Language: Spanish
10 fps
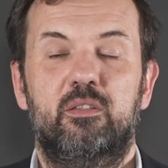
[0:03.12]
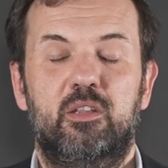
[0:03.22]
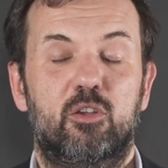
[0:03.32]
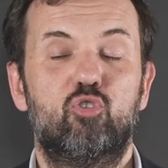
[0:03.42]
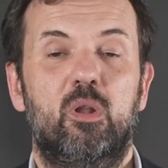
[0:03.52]

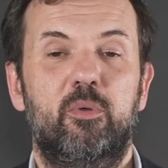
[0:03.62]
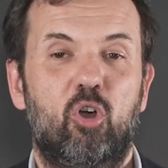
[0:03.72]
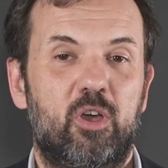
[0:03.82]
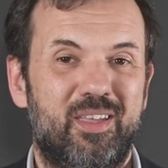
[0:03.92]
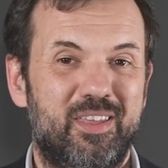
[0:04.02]
¿Tienes un
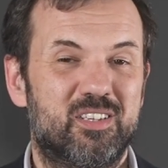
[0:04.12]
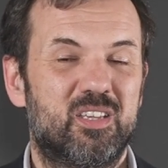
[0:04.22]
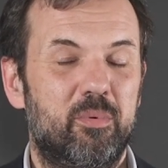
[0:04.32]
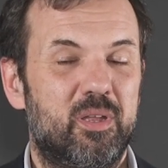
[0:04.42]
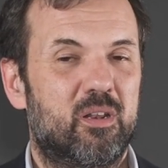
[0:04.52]
amigo que quiere
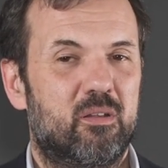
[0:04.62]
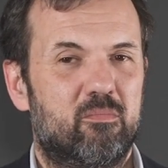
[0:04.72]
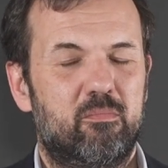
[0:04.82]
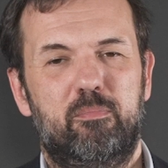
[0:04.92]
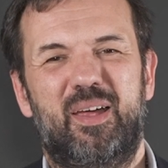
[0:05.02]
saber
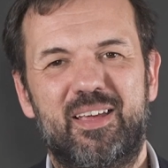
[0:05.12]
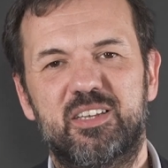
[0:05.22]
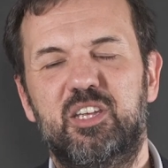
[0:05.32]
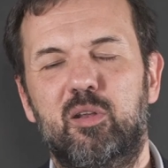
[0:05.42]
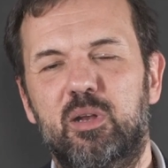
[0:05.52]
para
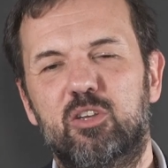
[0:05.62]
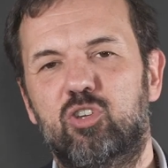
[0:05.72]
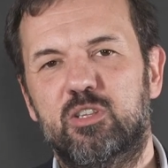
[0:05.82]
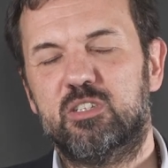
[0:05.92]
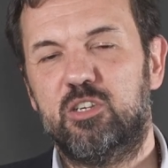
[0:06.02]
qué sirven las
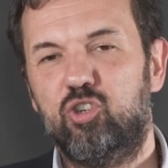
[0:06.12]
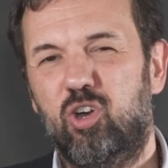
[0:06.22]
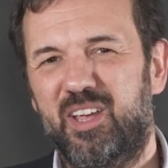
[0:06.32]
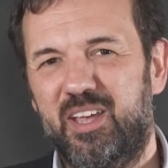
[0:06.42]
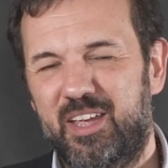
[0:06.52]
ondas de
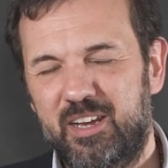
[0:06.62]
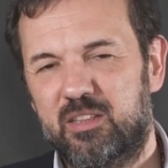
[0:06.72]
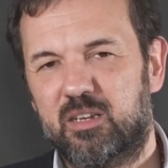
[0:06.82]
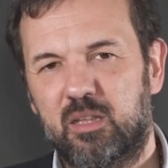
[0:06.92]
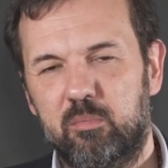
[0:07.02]
choque en
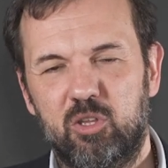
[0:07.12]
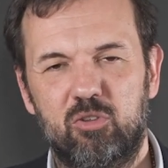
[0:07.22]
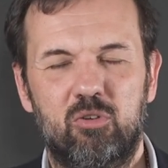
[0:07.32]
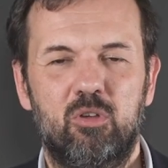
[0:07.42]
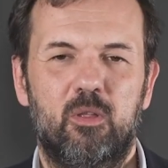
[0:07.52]
el
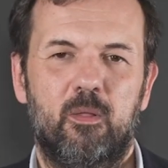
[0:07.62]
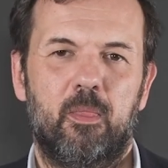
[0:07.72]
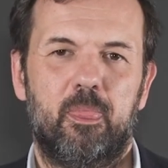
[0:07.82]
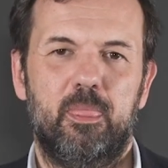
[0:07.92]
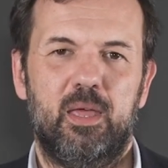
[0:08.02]
tratamiento
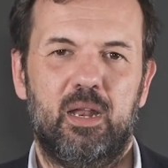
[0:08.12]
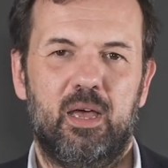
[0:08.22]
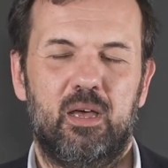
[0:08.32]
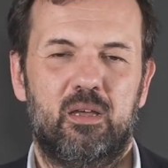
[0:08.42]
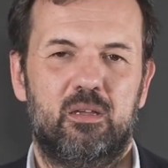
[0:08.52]
de,
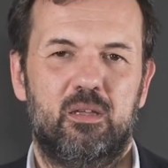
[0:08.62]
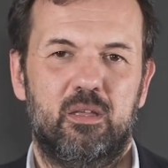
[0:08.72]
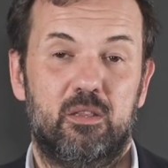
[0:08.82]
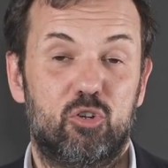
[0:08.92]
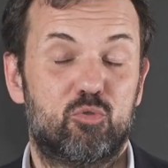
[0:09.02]

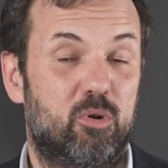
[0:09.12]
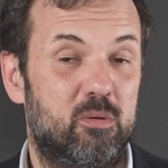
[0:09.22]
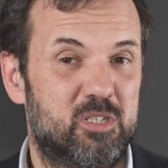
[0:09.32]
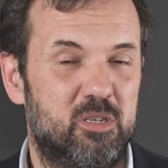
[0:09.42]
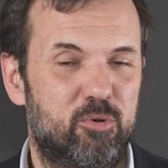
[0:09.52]
eh, los
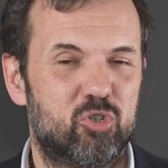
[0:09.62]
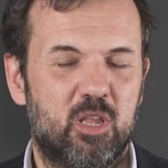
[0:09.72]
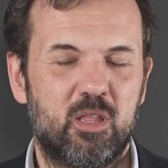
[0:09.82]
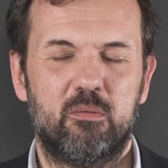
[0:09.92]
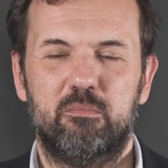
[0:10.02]
problemas de
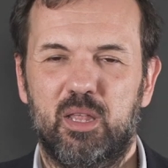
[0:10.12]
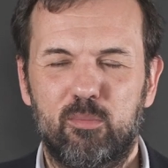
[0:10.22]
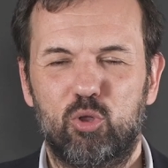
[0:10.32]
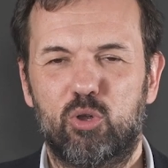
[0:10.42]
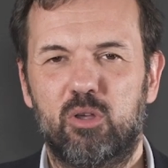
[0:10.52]
próstata? Me
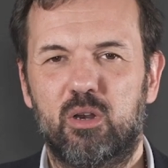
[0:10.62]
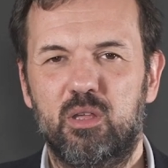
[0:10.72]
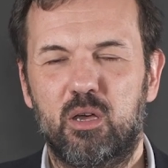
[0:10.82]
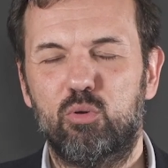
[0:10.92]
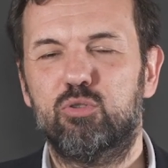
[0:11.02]
llamo Eduardo
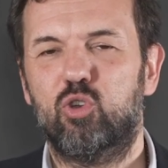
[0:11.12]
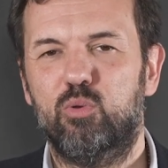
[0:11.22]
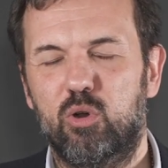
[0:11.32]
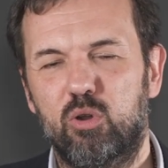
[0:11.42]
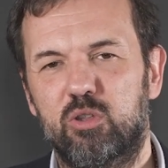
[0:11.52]
García Cruz, soy
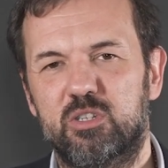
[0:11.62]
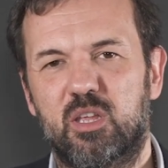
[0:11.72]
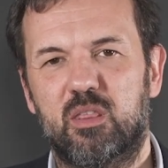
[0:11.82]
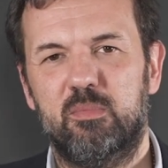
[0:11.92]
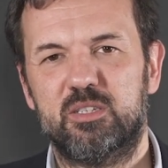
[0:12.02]
urologo
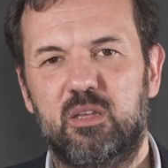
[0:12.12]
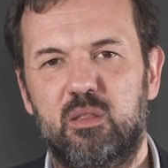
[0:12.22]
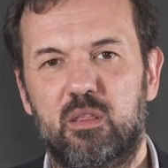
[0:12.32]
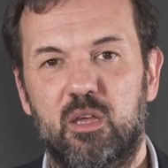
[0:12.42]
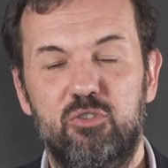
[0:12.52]
desde hace más de
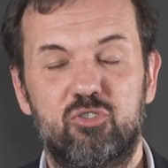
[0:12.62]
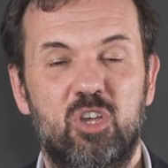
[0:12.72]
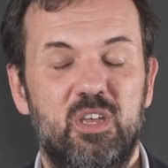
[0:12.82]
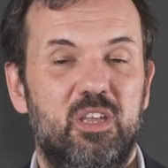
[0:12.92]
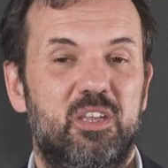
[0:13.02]
15
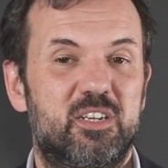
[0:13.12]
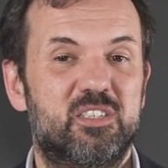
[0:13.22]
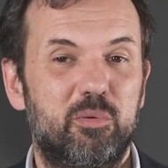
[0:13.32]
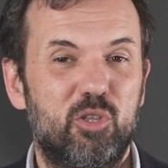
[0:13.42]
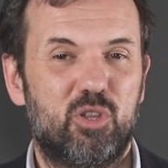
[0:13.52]
años y en
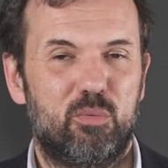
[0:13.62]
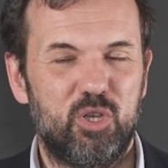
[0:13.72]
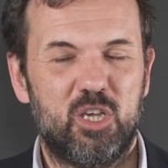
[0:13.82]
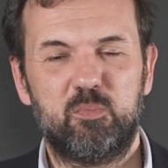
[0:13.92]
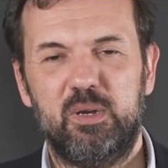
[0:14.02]
este vídeo te
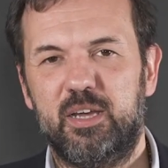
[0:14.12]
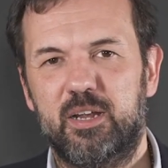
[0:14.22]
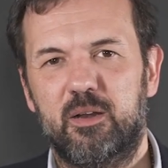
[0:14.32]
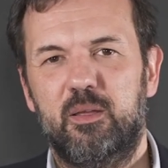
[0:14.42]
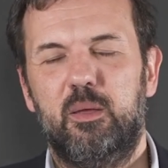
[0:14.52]
voy a
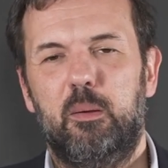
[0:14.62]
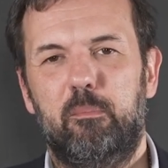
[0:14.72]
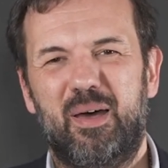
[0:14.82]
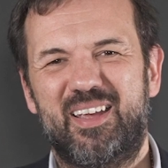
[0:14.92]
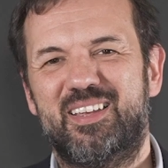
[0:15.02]
explicar
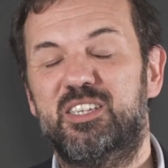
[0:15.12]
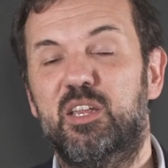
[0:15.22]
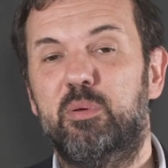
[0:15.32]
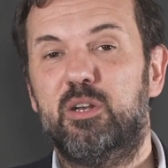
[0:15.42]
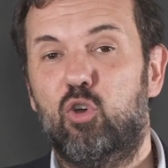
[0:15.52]
para qué
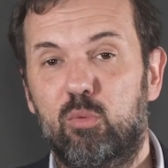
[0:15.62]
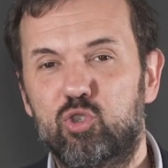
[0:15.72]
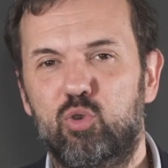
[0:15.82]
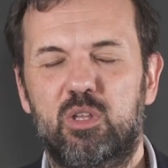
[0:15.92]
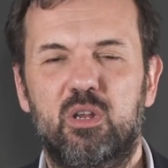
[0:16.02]
sirven,
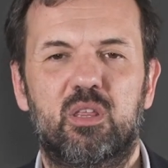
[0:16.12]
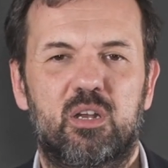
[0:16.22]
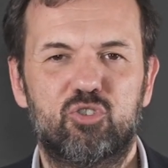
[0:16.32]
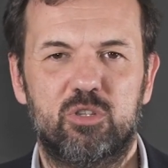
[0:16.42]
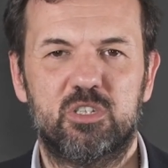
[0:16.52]
cómo se utilizan
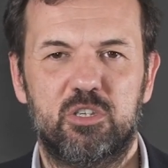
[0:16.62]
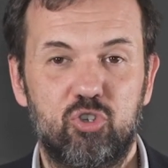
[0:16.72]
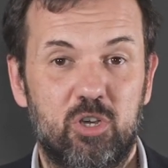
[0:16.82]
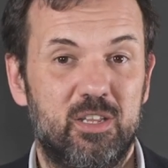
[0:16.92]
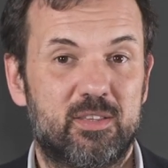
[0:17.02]
las ondas de
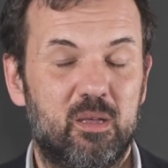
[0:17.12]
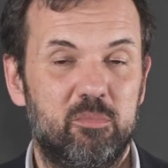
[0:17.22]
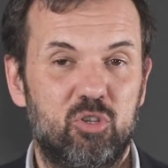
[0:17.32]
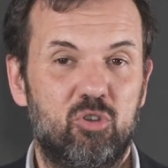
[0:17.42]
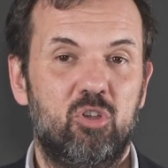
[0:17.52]
choque en el
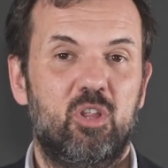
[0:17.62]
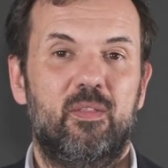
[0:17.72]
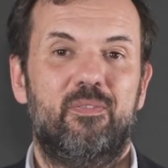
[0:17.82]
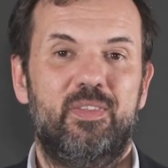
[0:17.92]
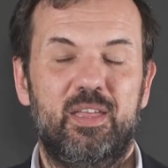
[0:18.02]
tratamiento
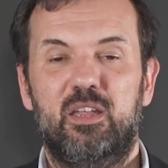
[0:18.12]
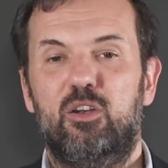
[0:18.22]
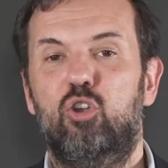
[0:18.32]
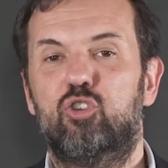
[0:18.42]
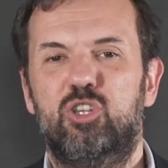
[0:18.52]

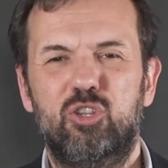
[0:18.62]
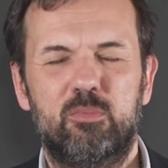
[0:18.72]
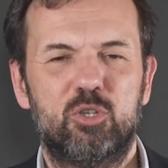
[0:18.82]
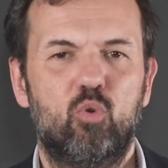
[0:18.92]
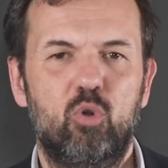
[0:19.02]
de los
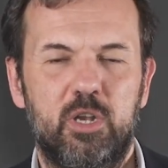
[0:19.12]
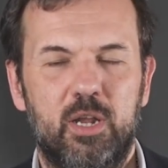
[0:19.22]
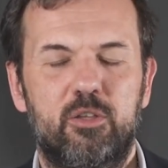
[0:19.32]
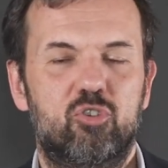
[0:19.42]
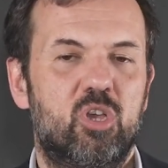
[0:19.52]
síntomas
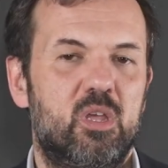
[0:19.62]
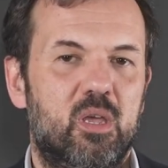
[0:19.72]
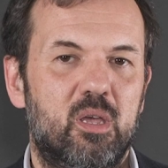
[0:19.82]
urinarios.